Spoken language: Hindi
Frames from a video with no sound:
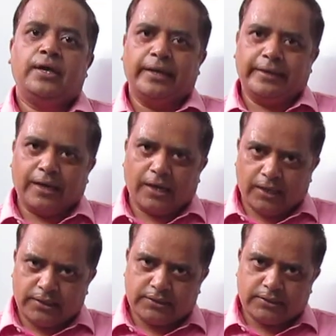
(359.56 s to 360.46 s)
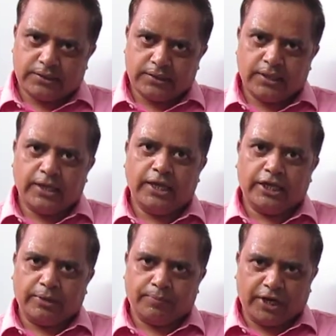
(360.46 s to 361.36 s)
इनका अर्थ
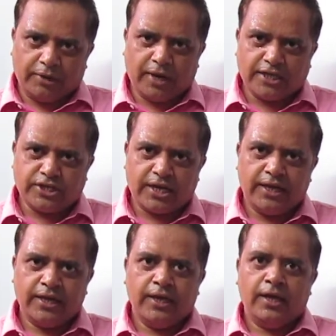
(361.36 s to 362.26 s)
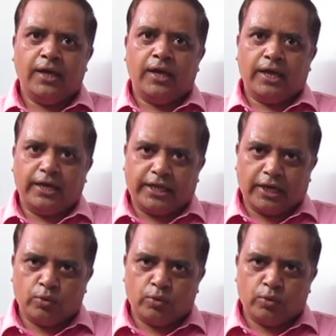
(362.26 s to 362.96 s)
इनकी परिभाषाएं इनके